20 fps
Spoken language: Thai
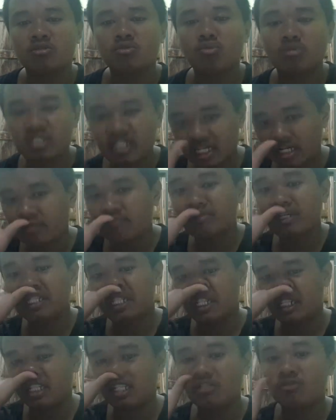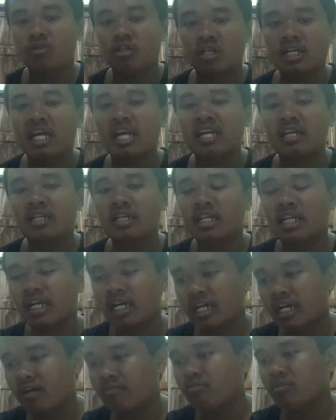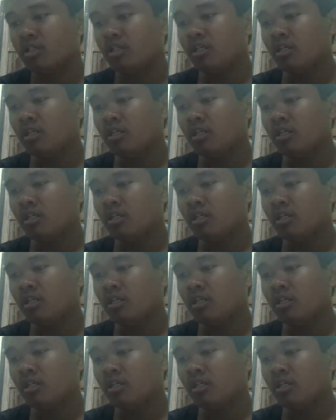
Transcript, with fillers: รู้จักกันเป็นอย่างดีอยู่แล้วแหละนะครับ